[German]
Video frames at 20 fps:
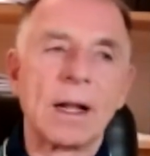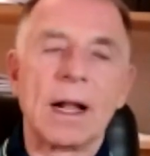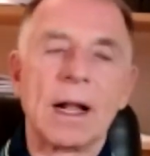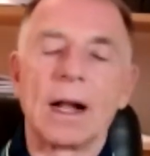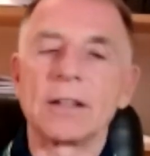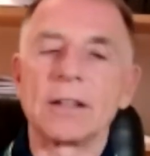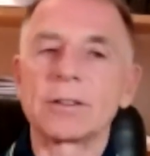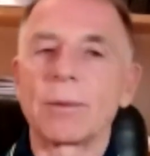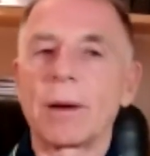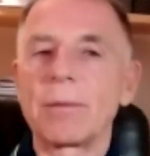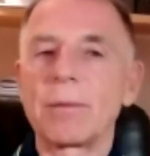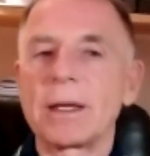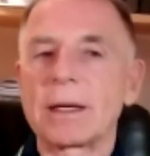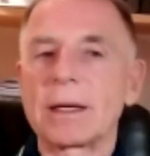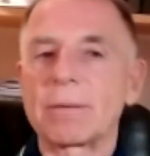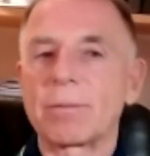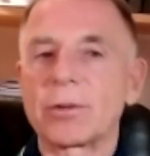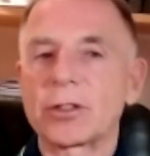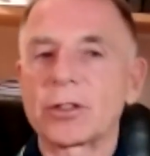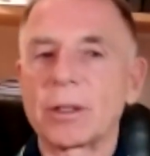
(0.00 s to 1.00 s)
Also bei
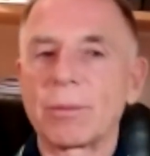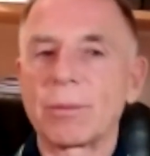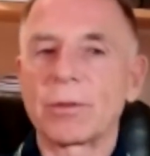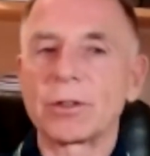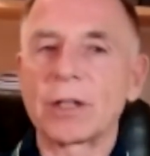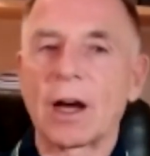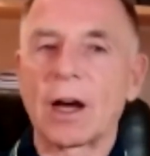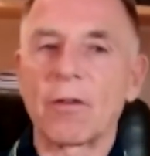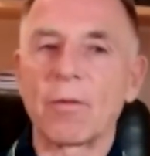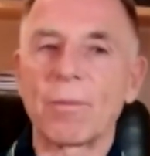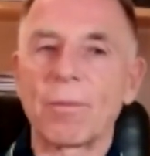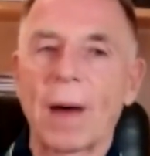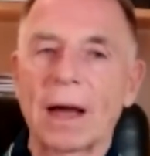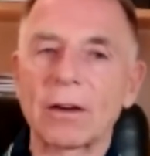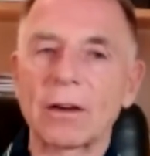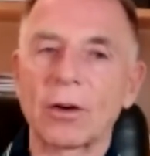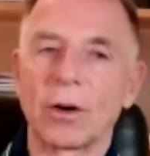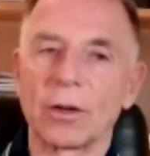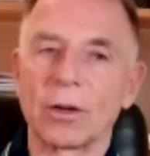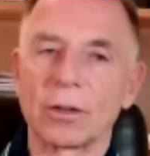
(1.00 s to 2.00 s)
mir bestimmt nicht auf dem
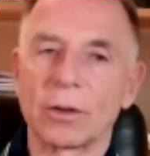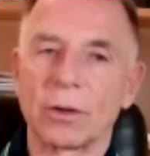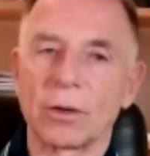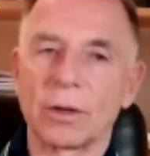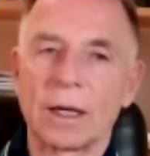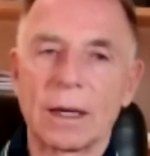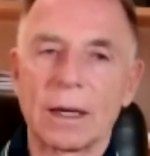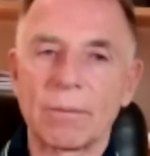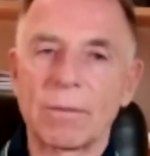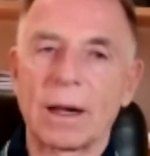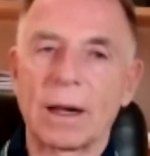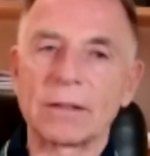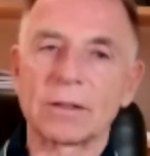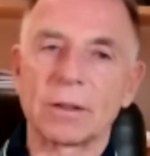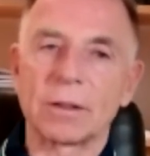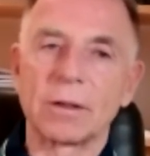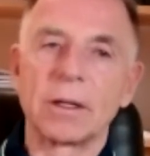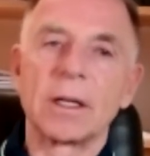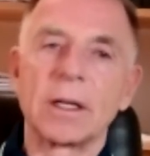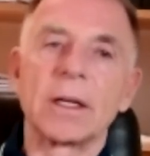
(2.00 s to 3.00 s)
Bankkonto. Ja?
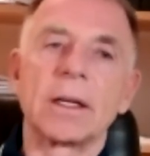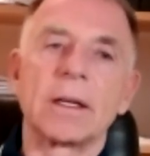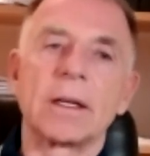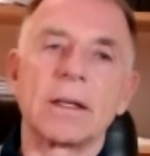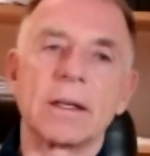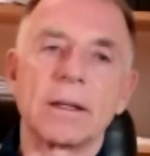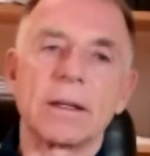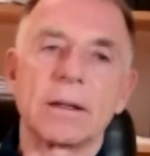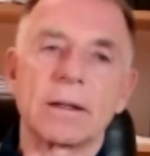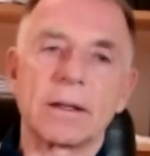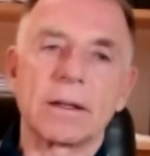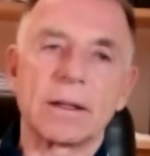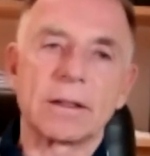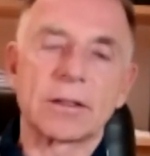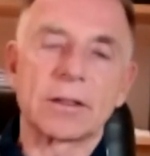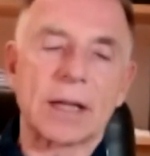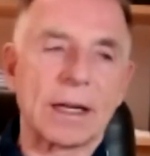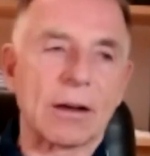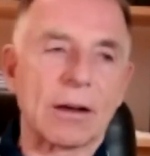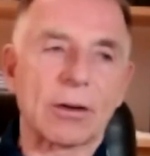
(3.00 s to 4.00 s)
Also äh,
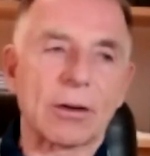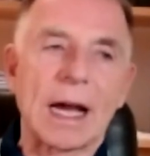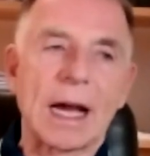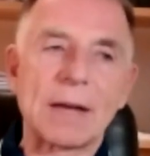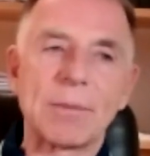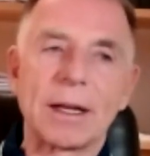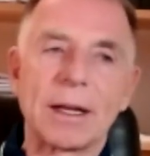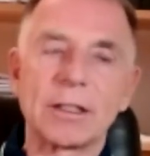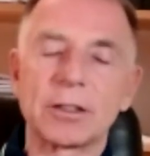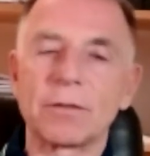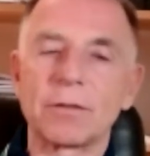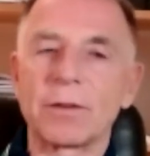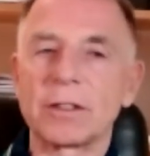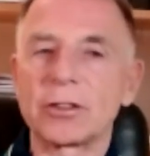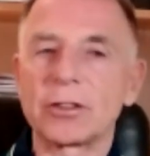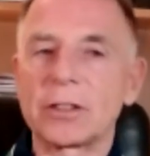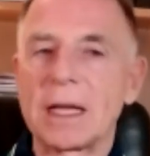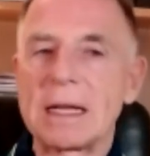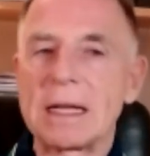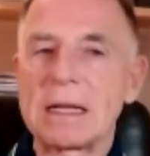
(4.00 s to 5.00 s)
ich kann auch keinen Menschen
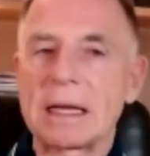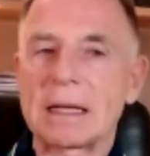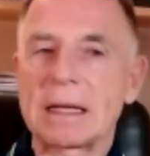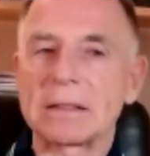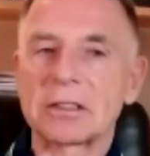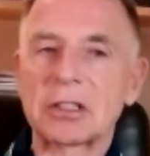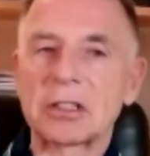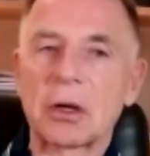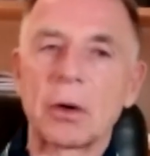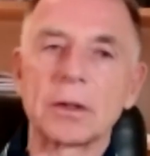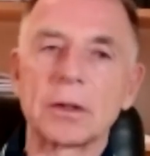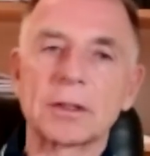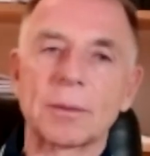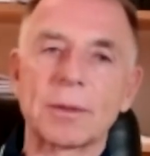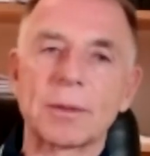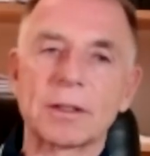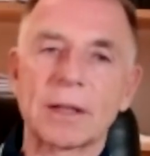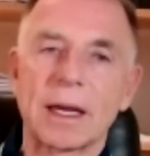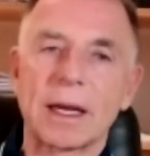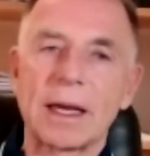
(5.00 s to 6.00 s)
verstehen, der jetzt größere
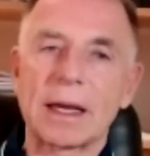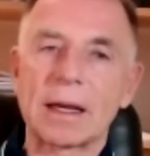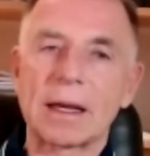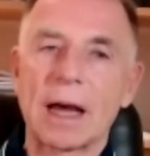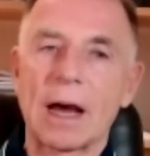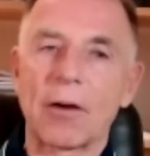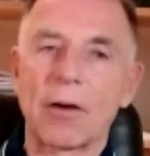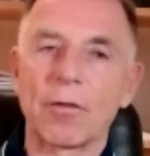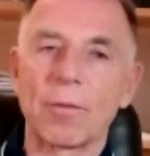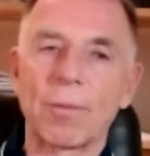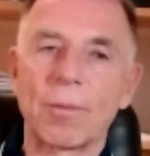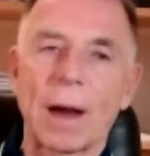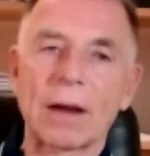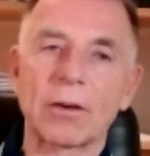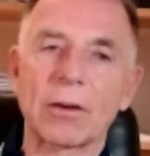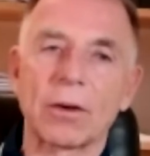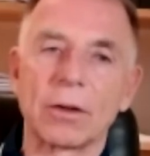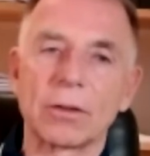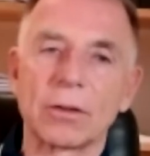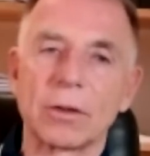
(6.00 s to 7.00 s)
Beträge auf dem
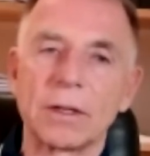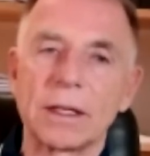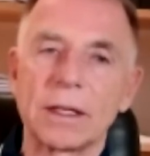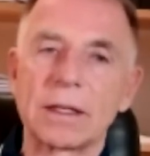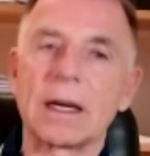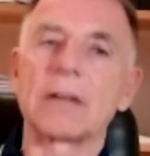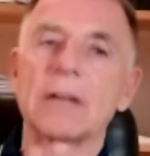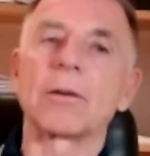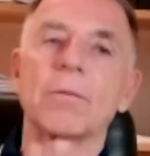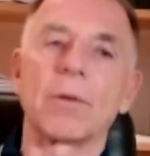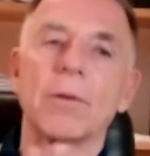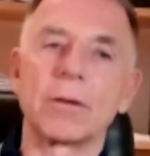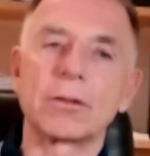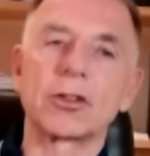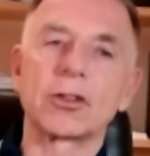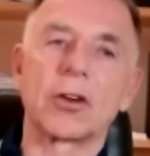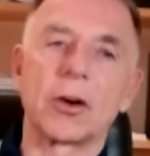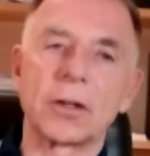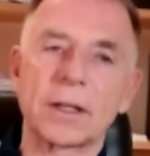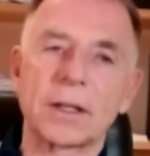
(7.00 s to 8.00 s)
Bankkonto liegen hat, obwohl ich
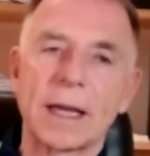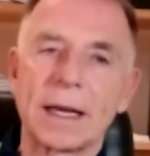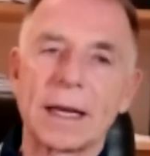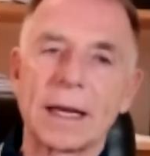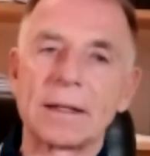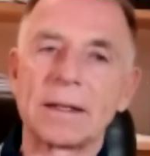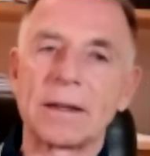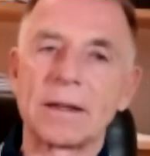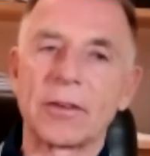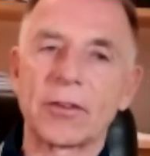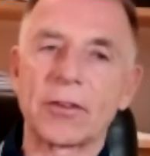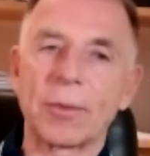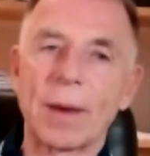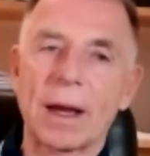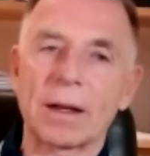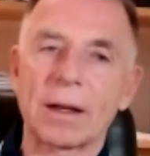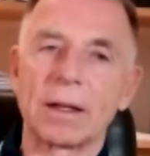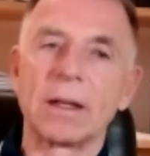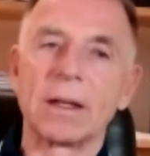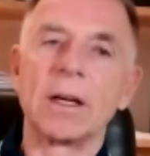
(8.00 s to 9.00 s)
Leute kenne, die das
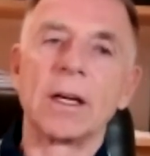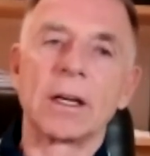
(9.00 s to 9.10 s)
machen.